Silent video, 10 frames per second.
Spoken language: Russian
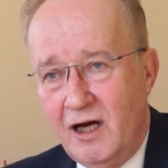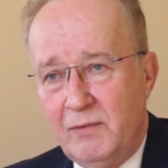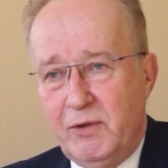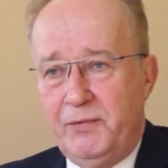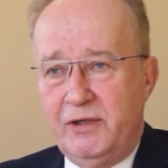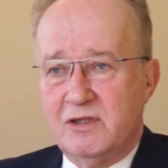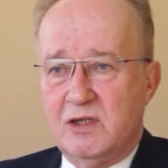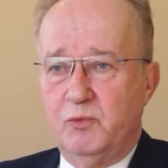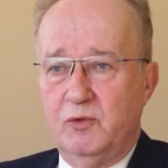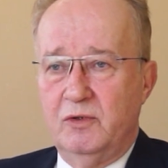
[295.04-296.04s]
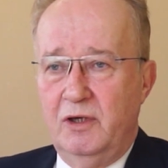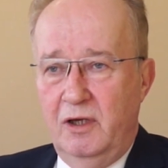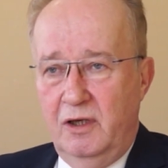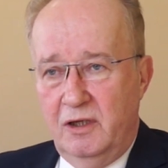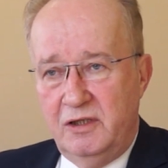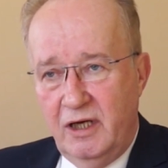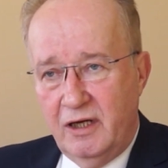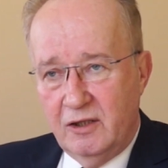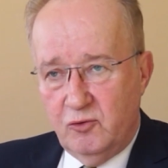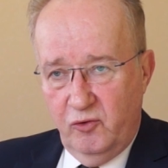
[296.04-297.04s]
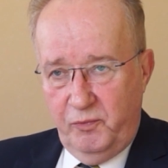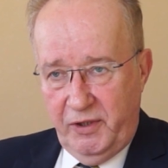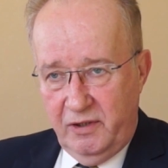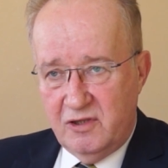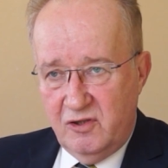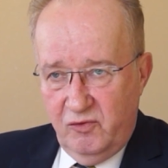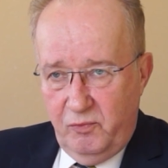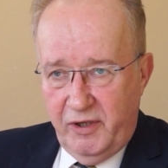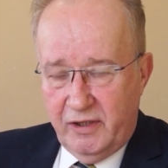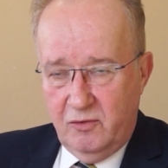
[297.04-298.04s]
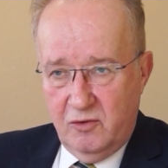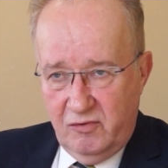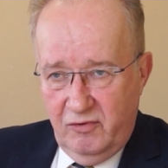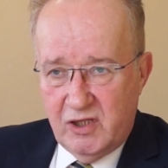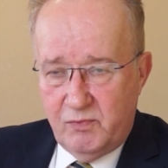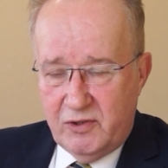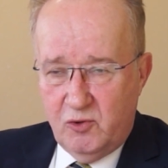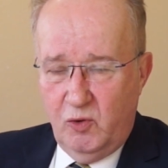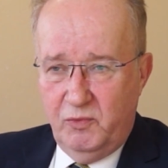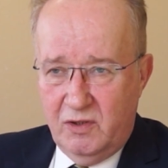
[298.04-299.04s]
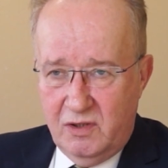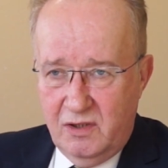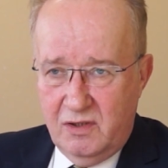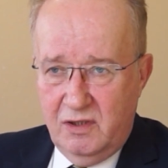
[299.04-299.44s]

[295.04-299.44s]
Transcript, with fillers: А по принципу, я готов принести в партию свои способности,